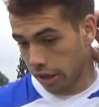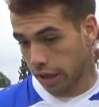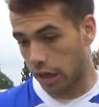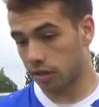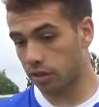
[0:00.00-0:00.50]
Y
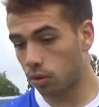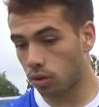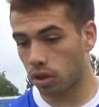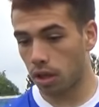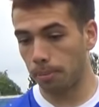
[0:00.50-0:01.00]
en el
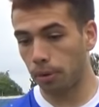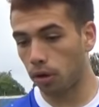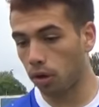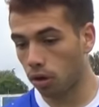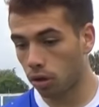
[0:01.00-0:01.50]
segundo
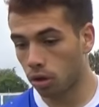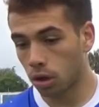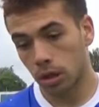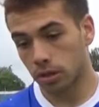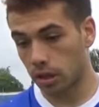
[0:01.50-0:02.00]
tiempo
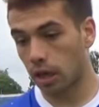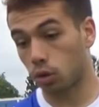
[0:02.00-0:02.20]
ya